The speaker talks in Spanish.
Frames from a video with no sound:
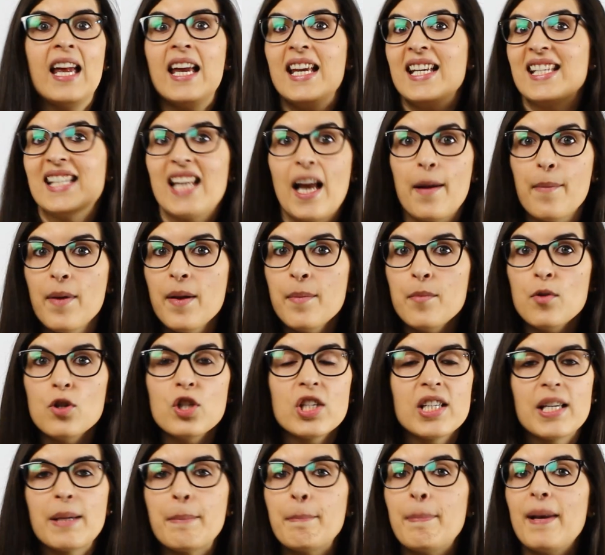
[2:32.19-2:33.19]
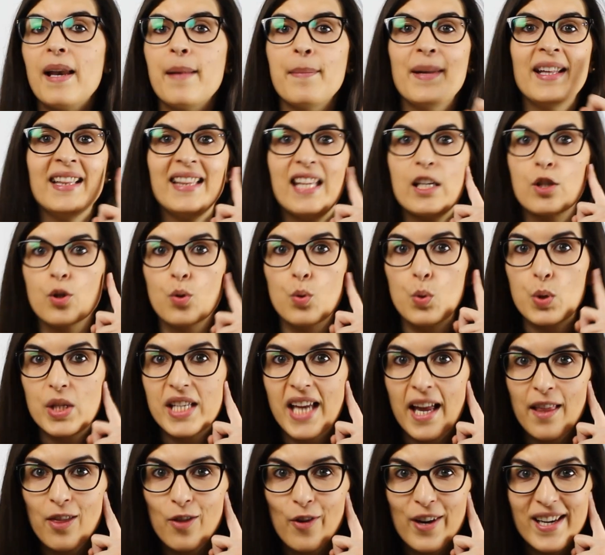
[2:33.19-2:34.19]
Sabemos simplemente
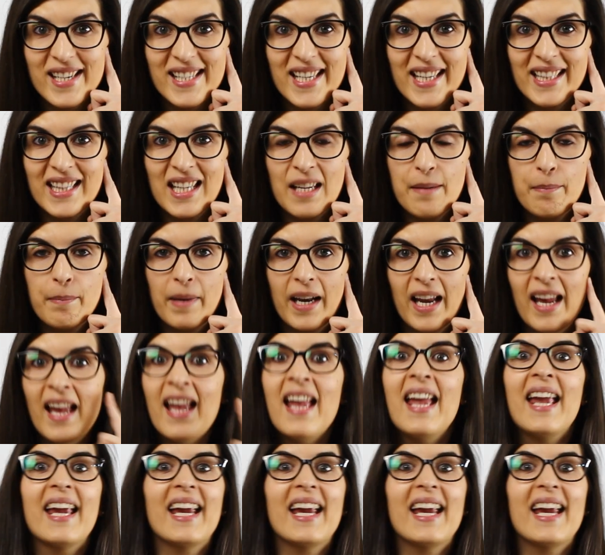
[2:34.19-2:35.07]
escuchando ese timbre